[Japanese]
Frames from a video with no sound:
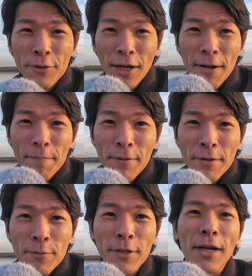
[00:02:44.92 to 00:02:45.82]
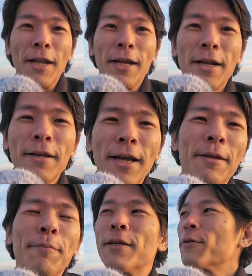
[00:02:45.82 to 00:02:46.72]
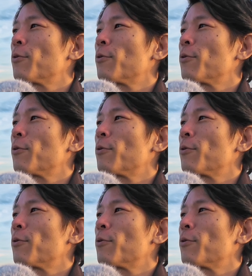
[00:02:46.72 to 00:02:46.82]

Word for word: 映るかな映らないかなはい。まあ、